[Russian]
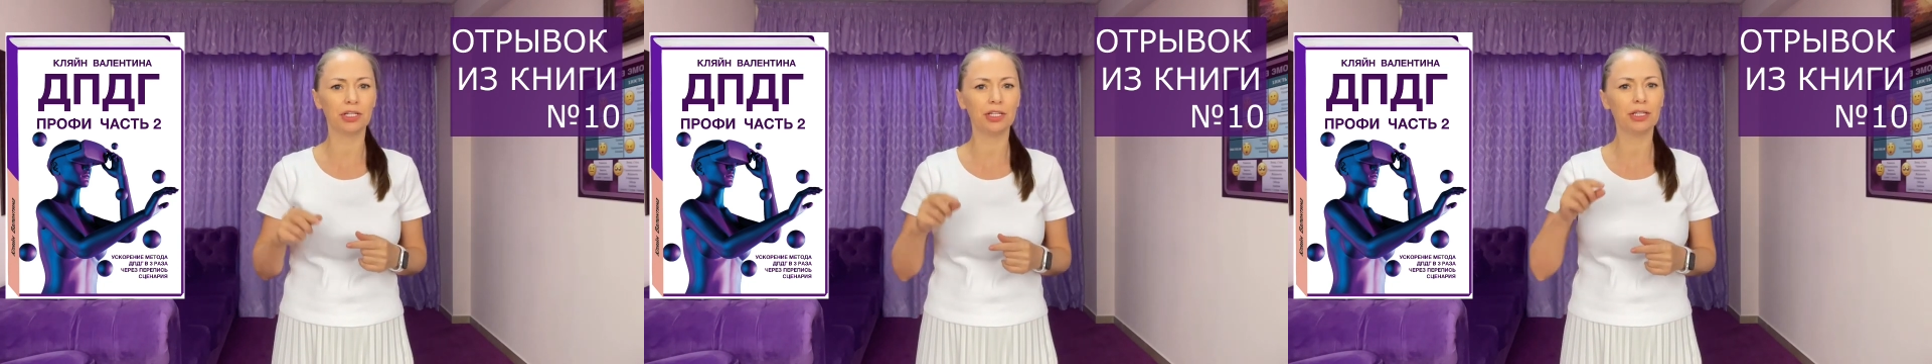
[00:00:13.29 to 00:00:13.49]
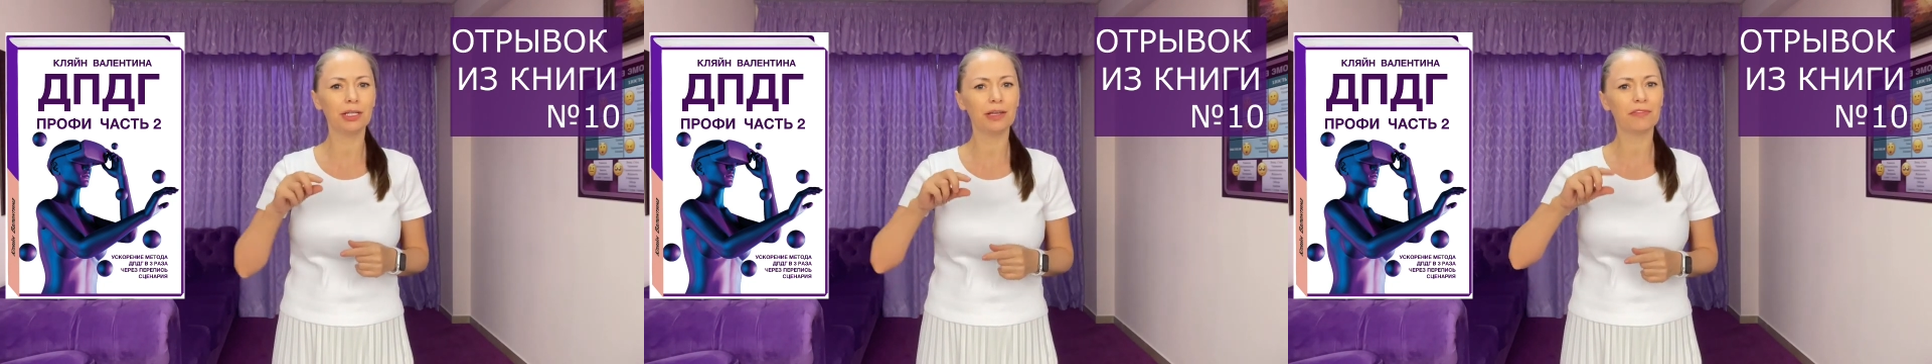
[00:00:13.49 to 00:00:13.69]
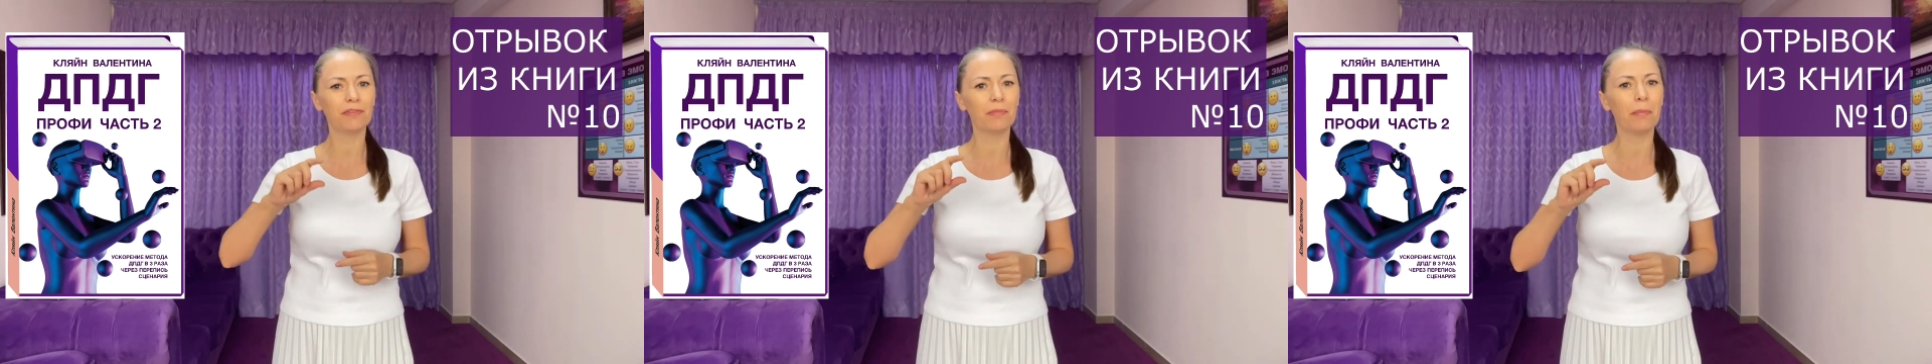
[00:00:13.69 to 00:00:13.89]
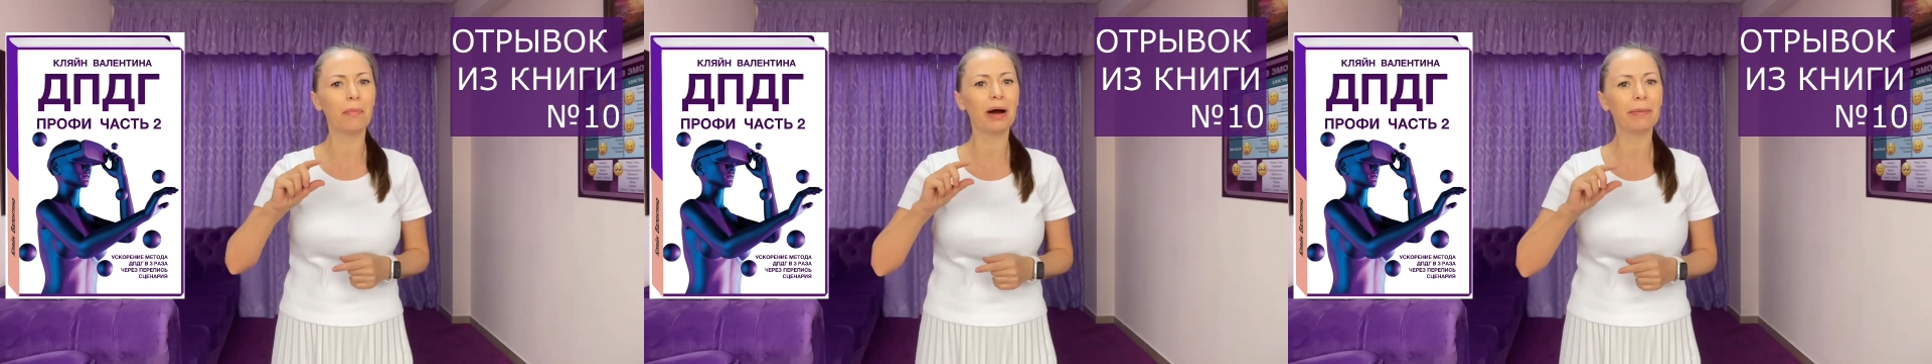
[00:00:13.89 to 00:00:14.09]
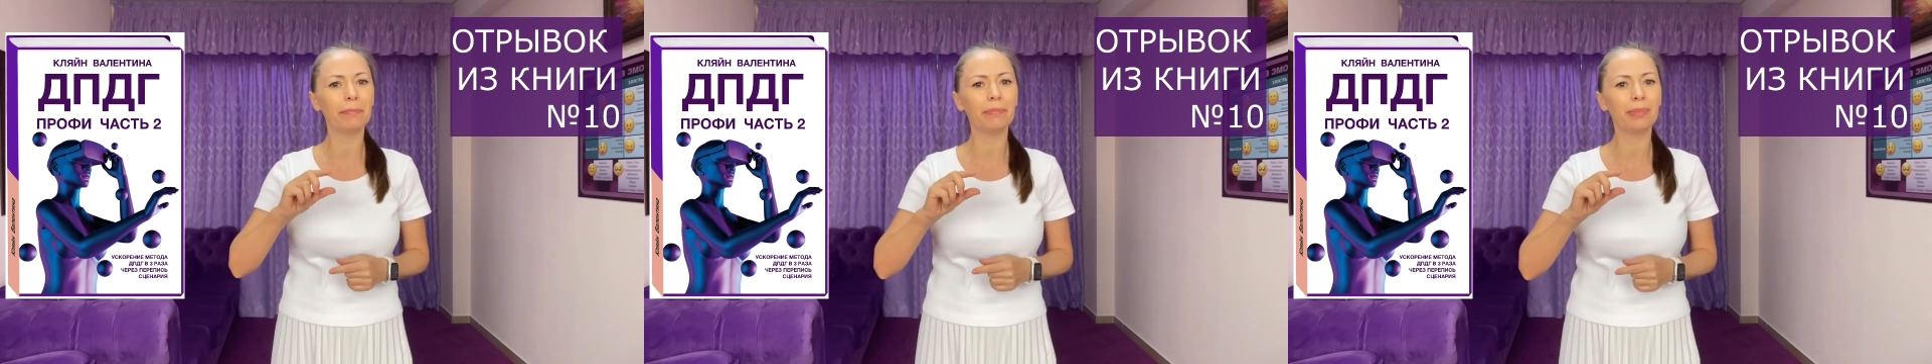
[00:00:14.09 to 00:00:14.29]
не в
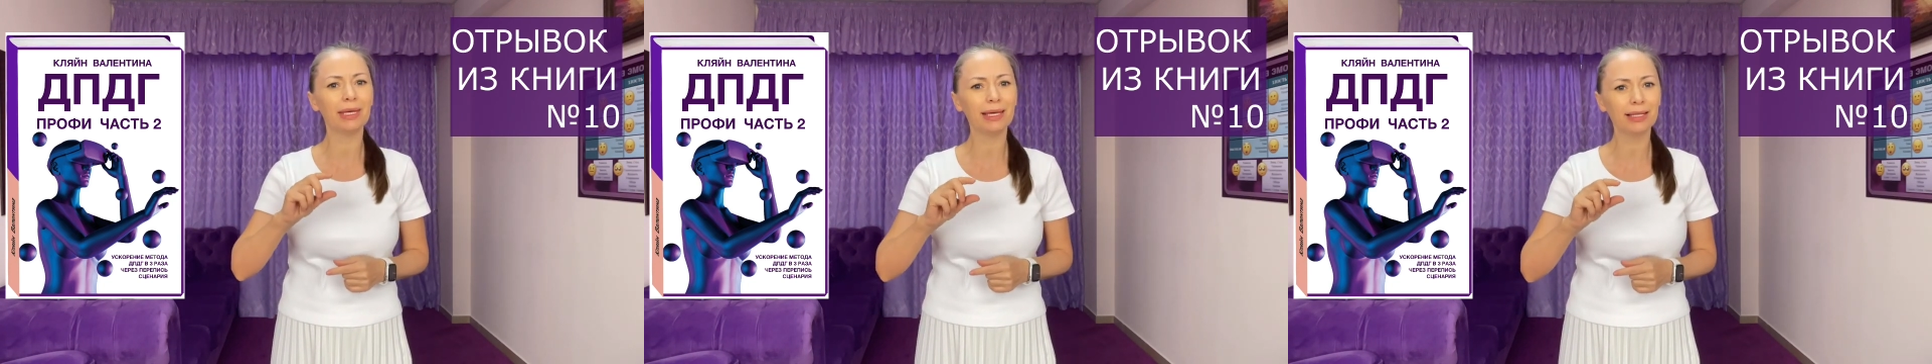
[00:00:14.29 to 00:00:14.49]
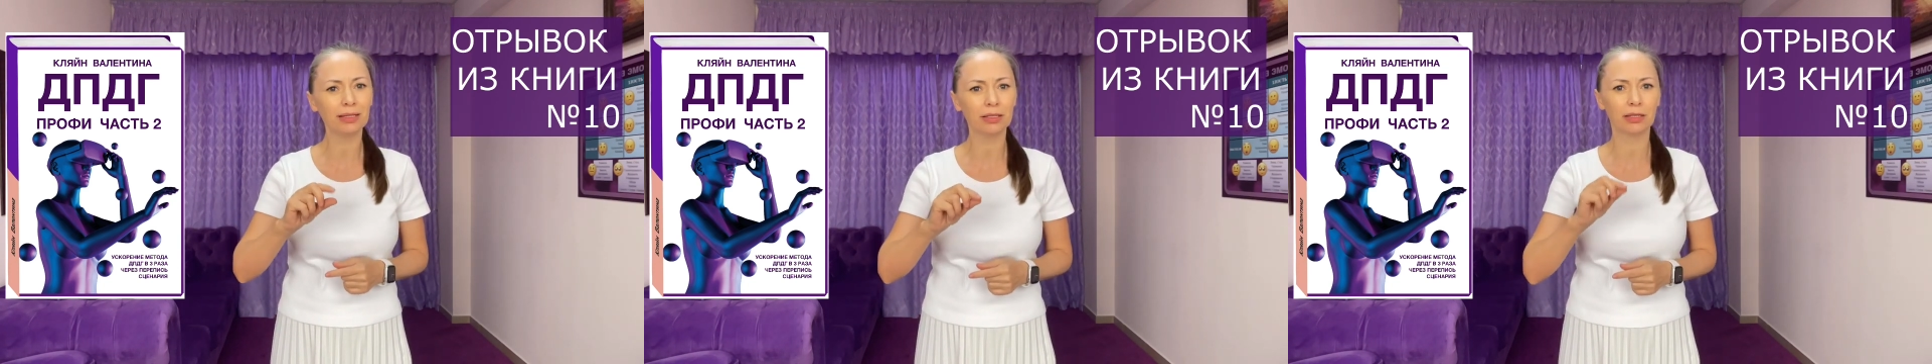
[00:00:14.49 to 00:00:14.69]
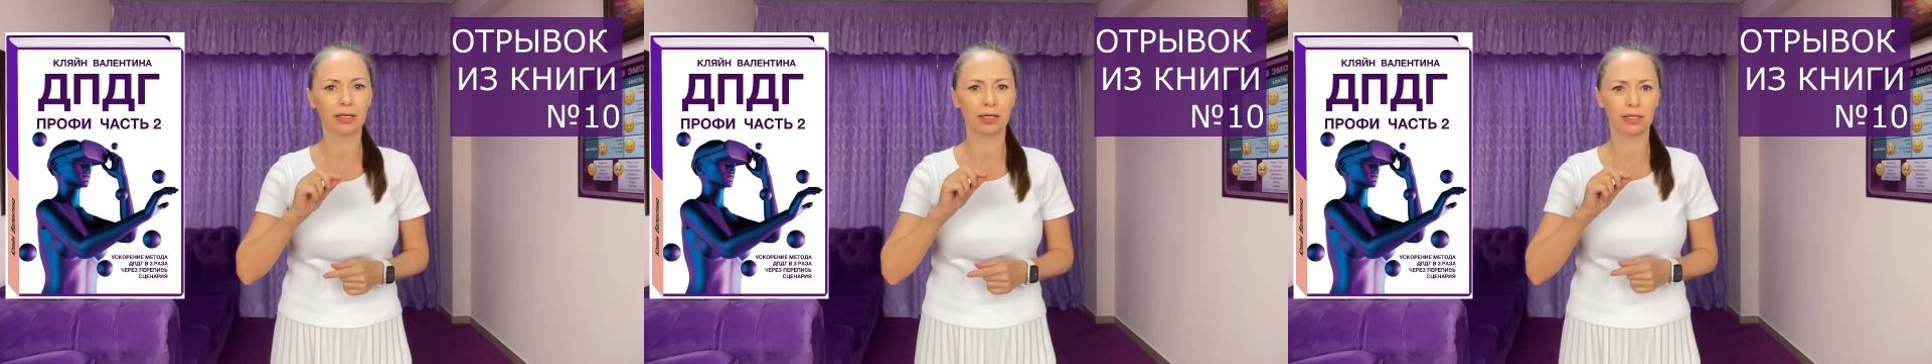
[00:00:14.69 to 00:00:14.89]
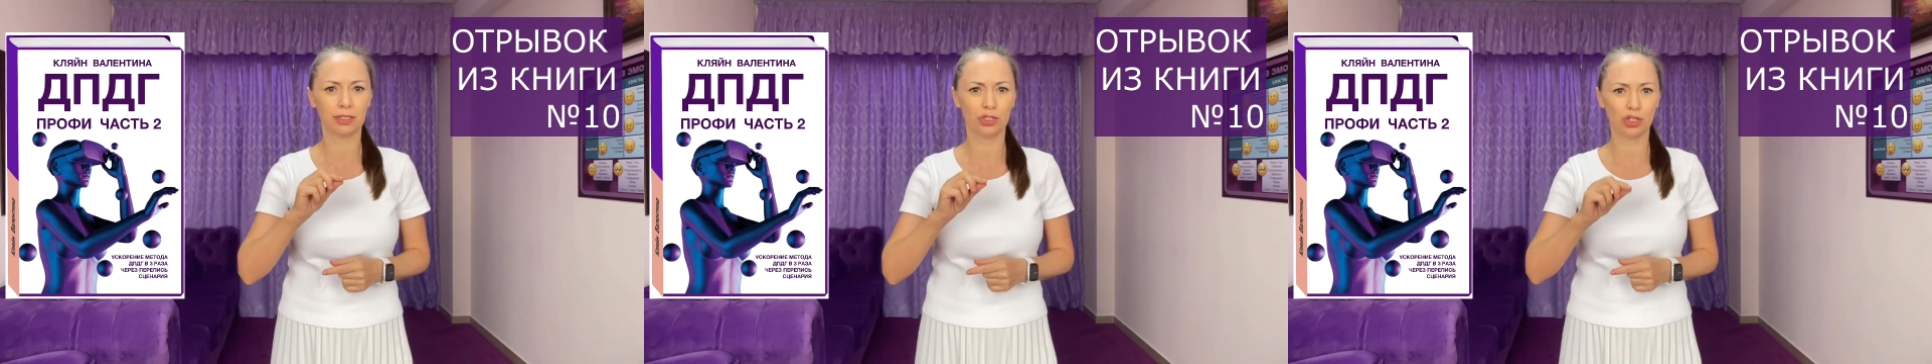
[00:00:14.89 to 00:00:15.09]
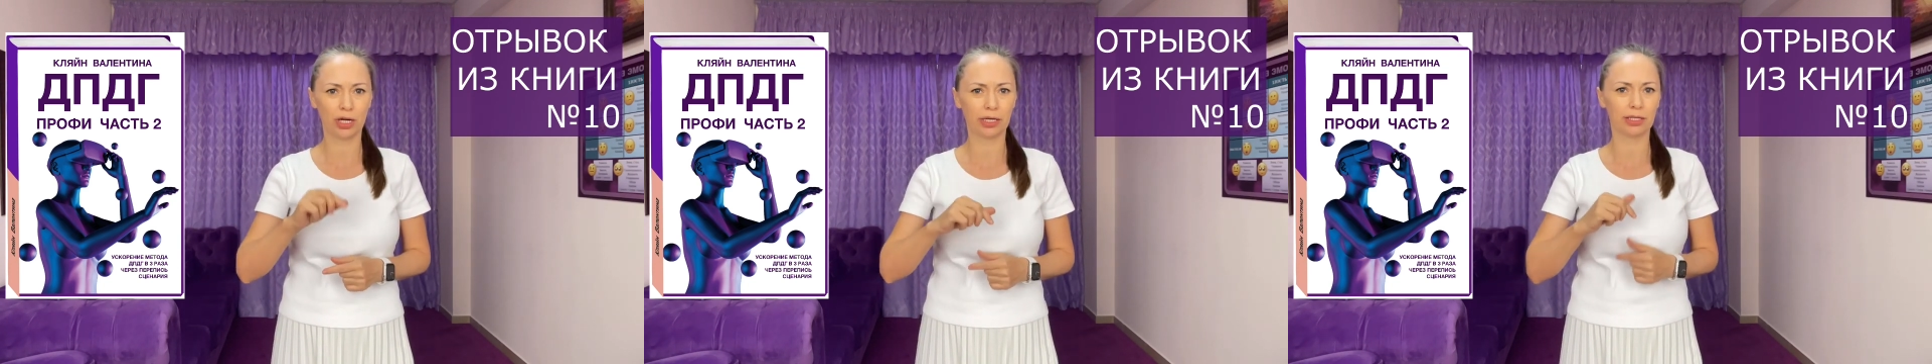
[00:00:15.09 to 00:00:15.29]
момент
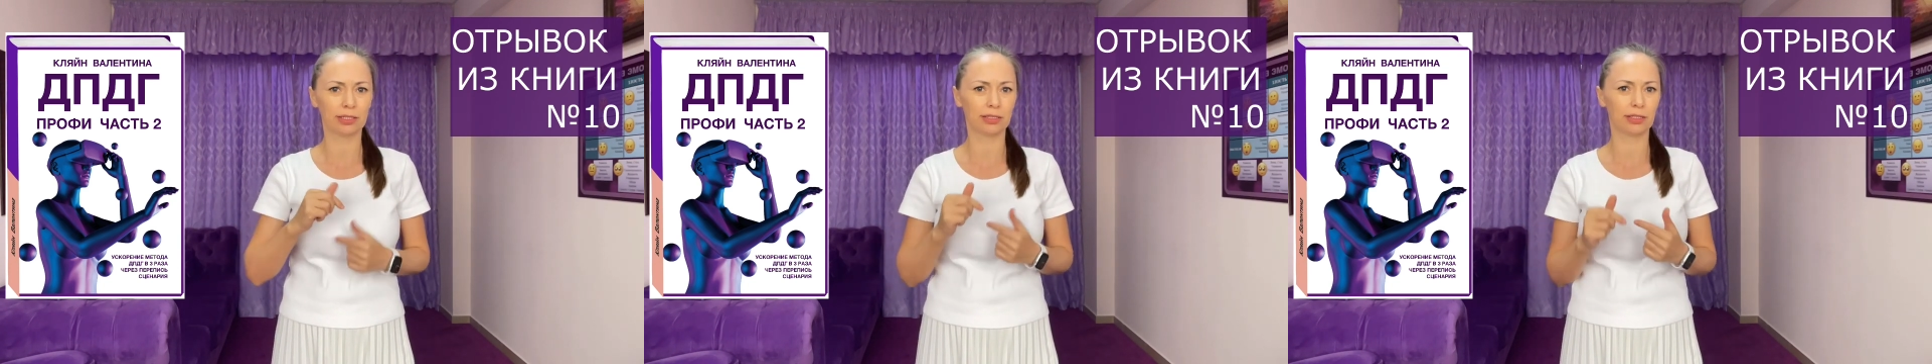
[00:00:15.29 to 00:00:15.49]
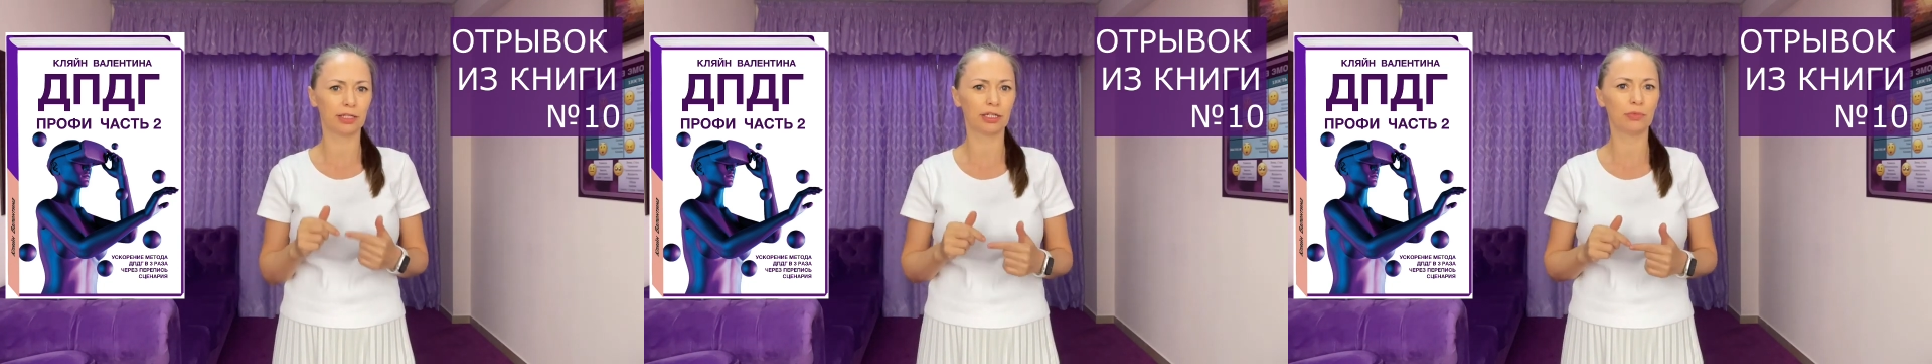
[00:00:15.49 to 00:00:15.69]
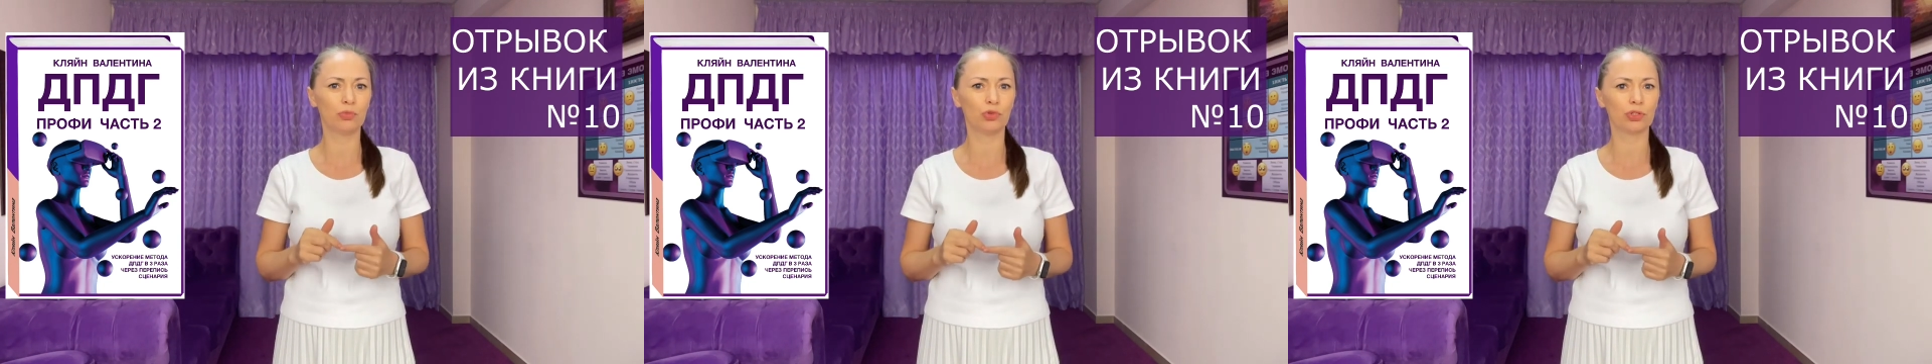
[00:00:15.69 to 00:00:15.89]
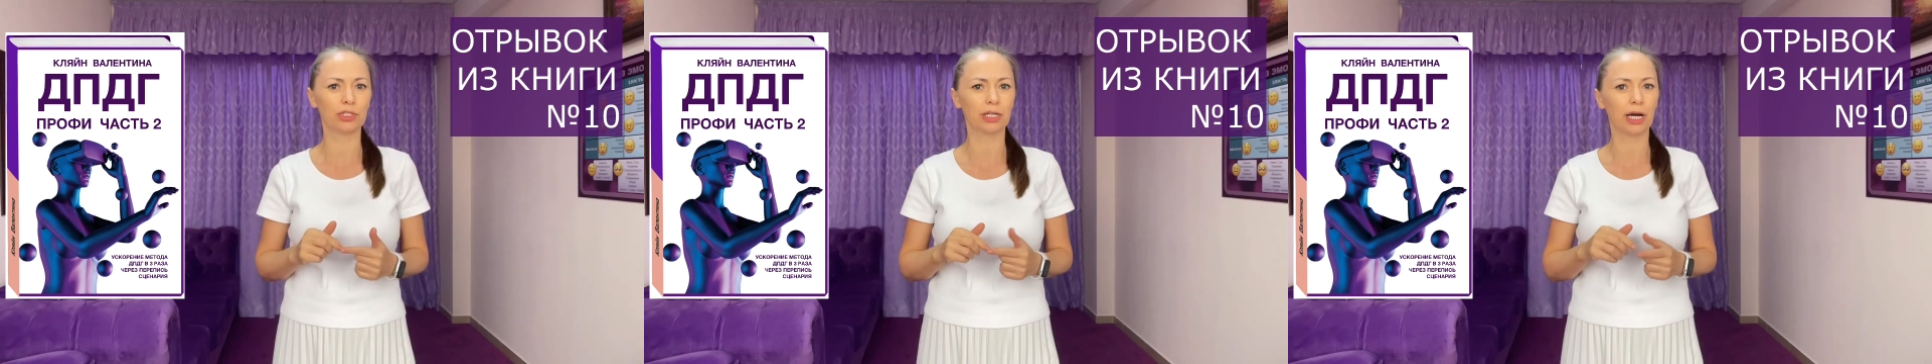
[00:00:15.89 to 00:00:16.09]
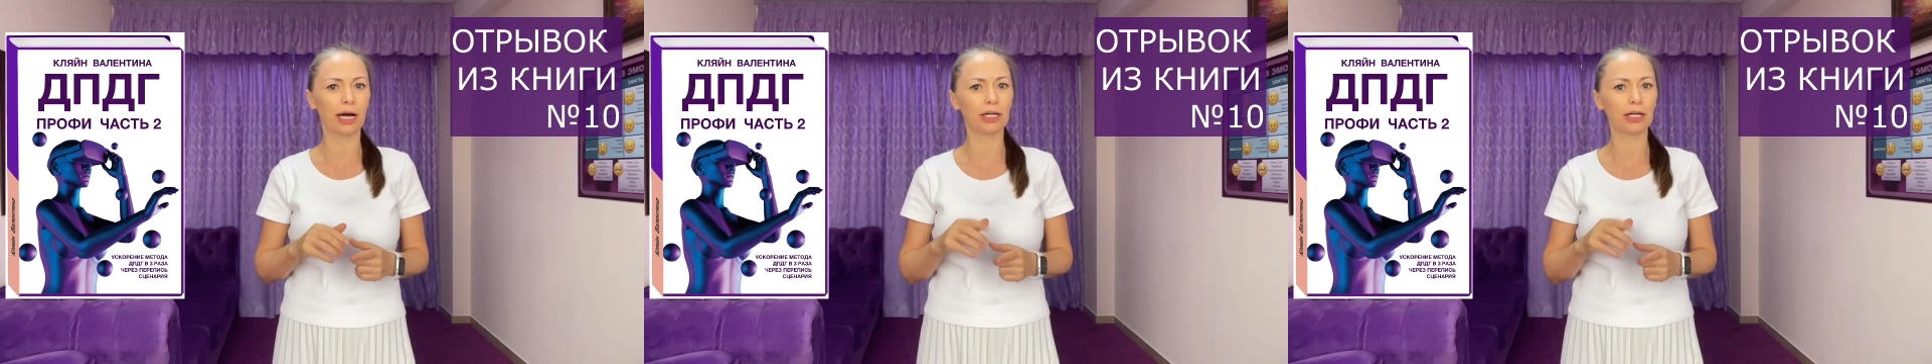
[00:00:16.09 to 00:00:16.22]
тягостных эмоций,